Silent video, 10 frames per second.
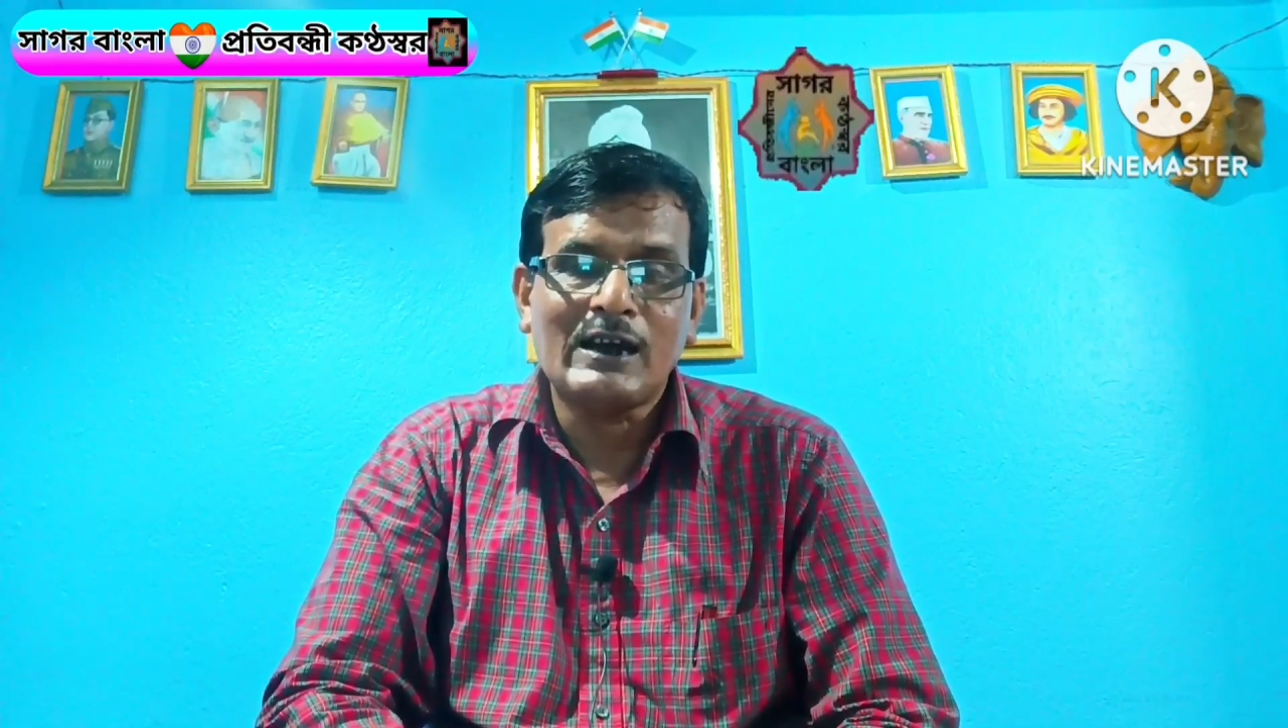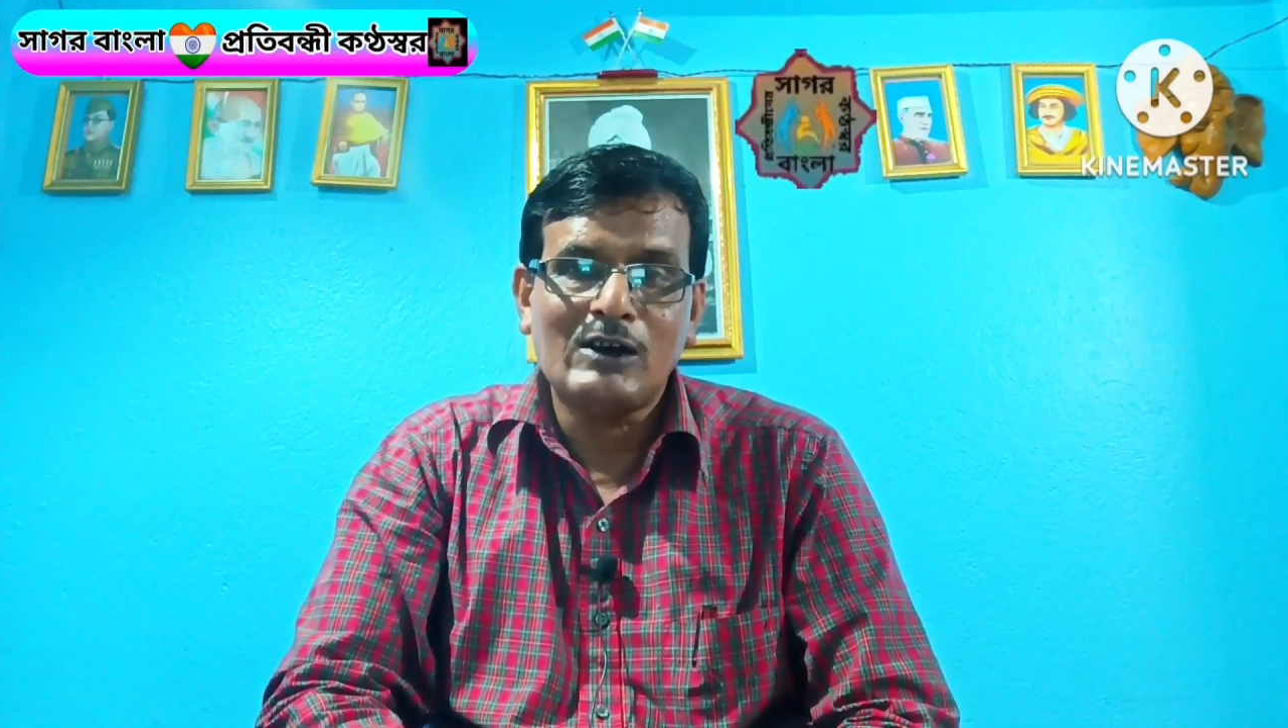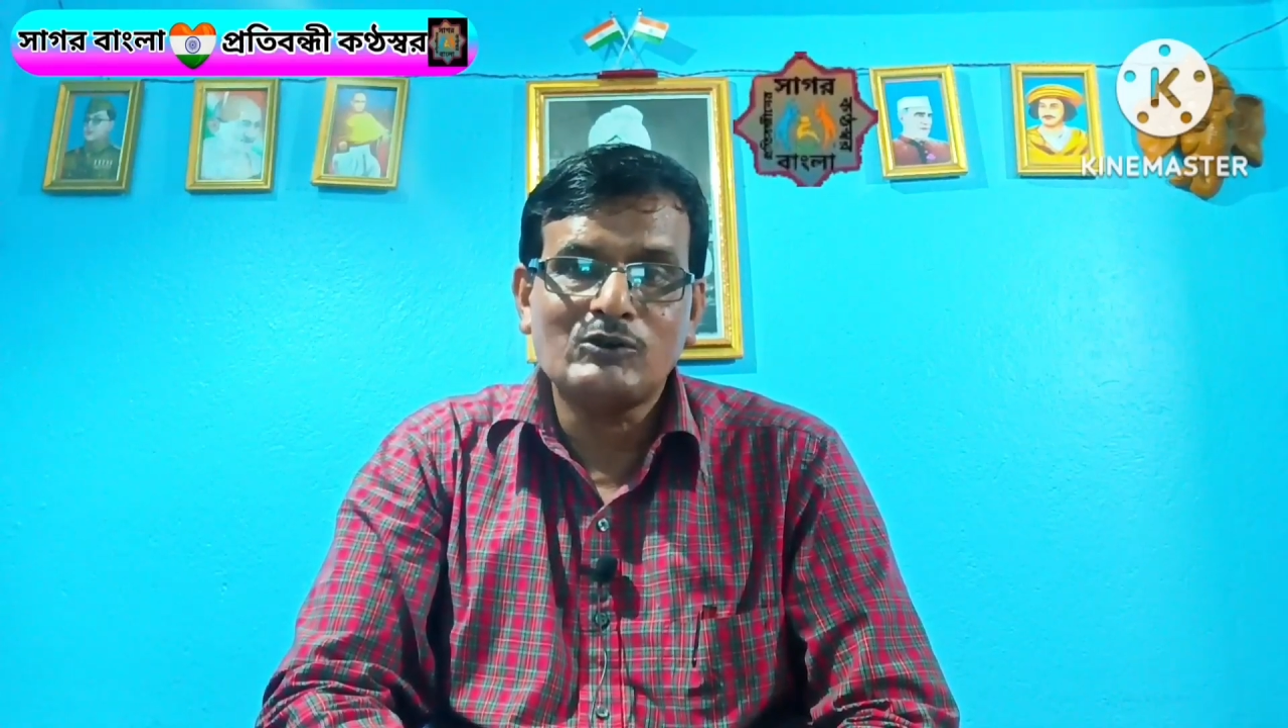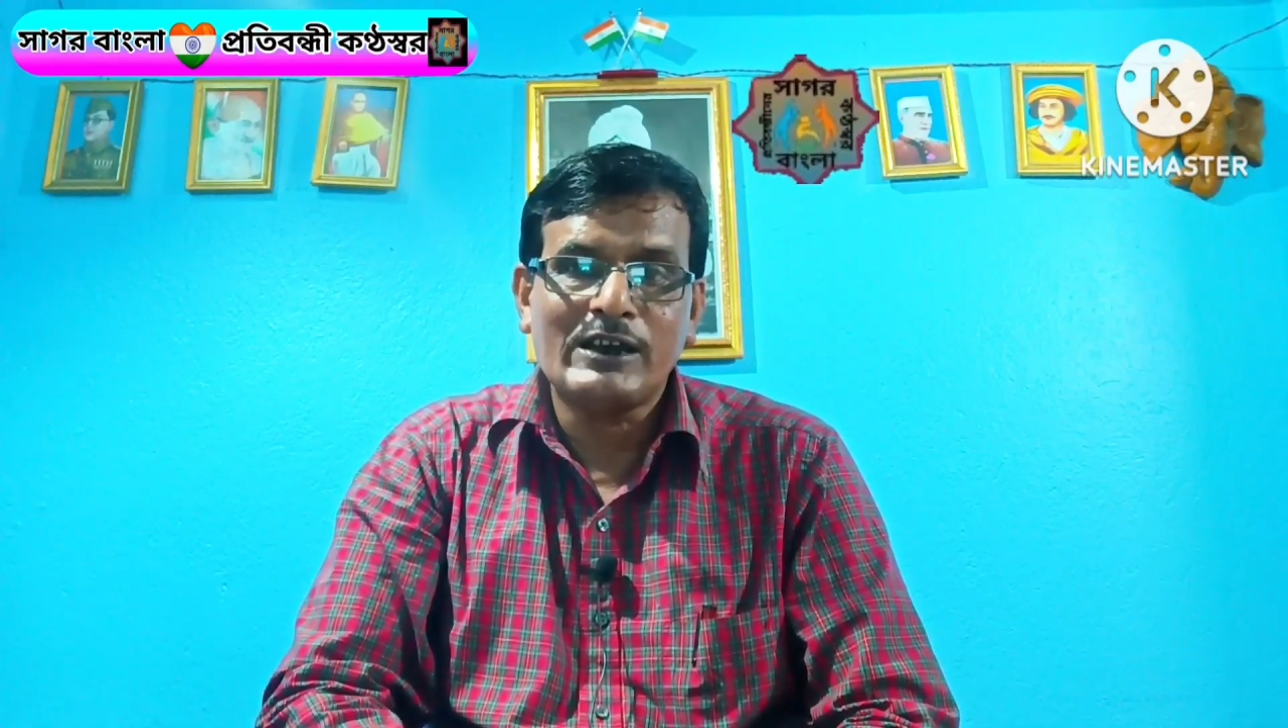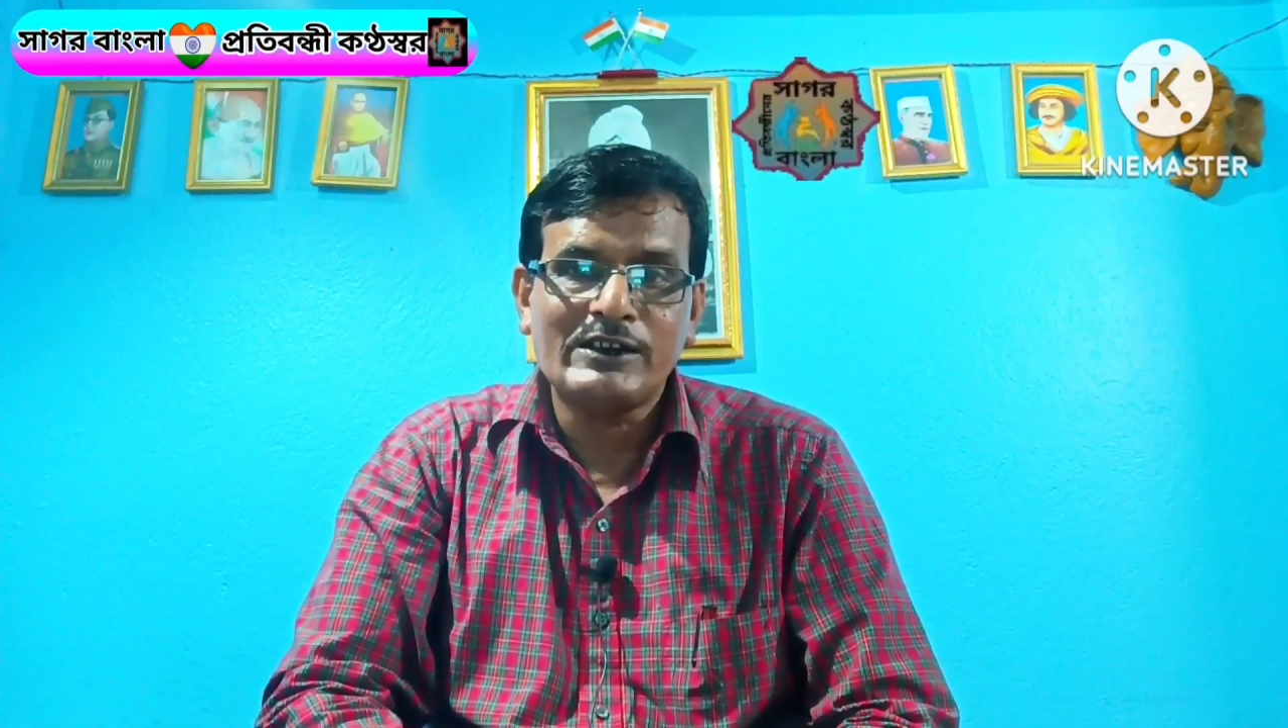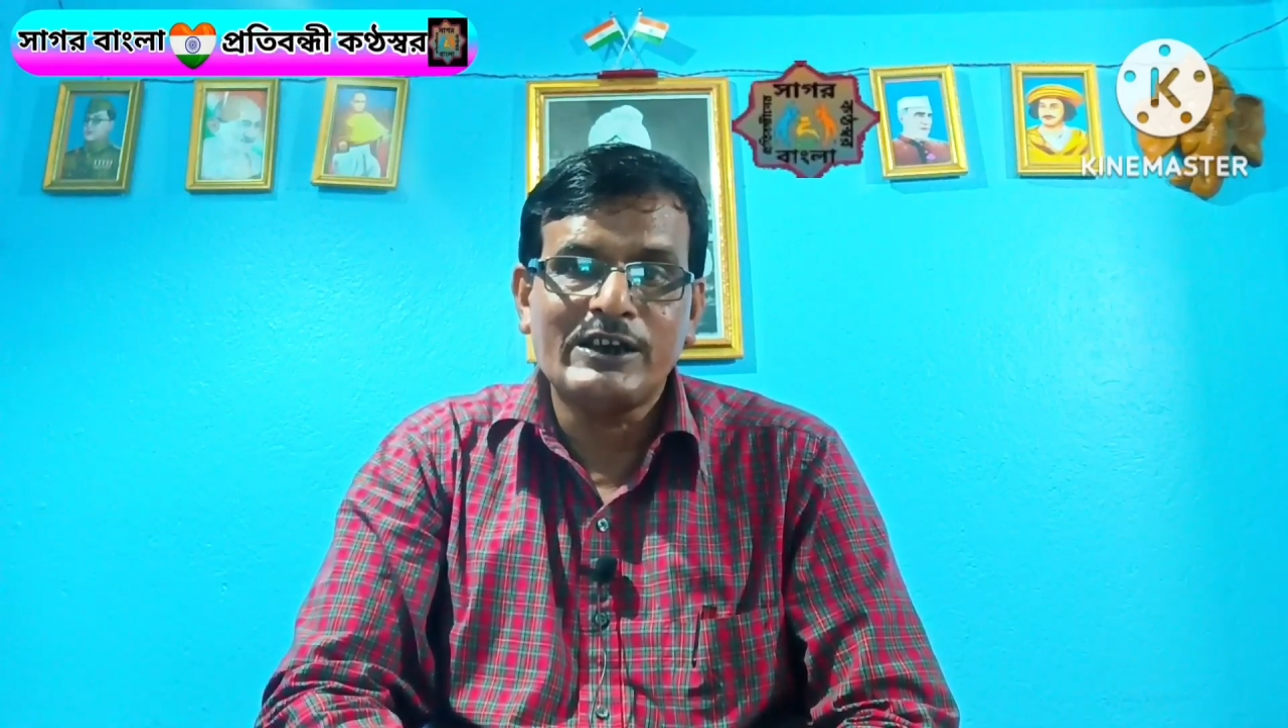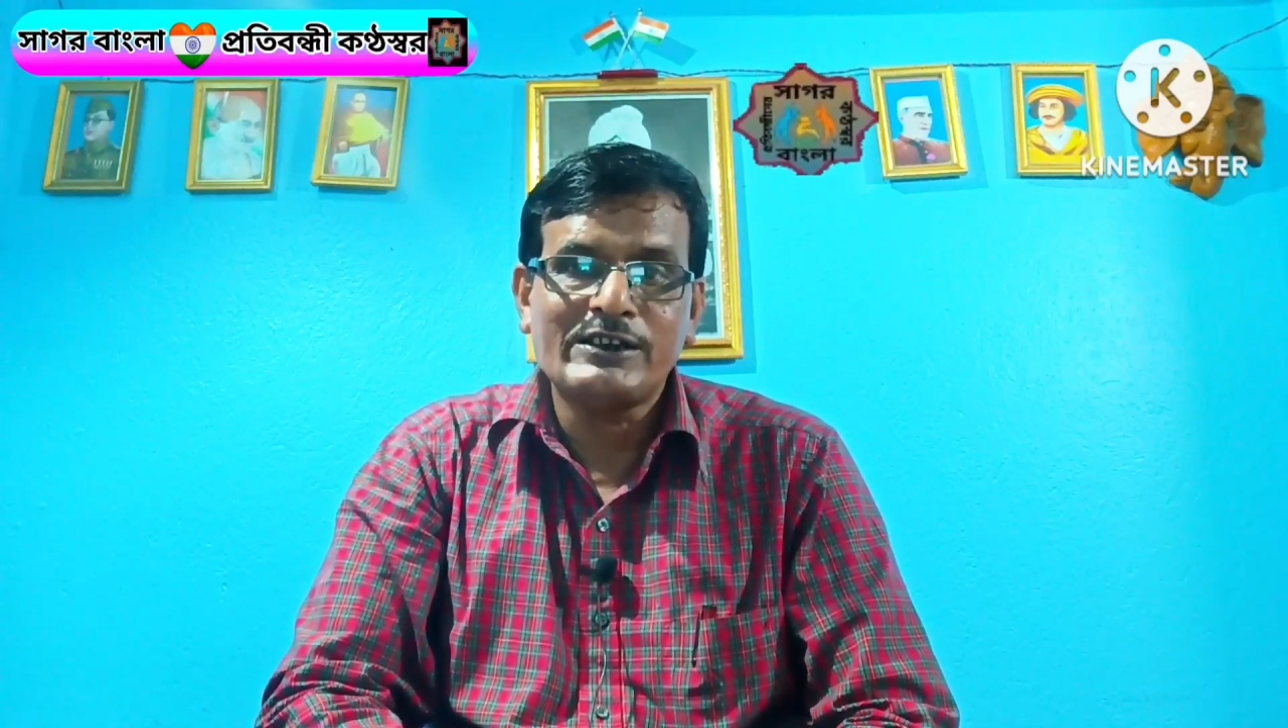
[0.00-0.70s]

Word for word: আওতায় নিয়ে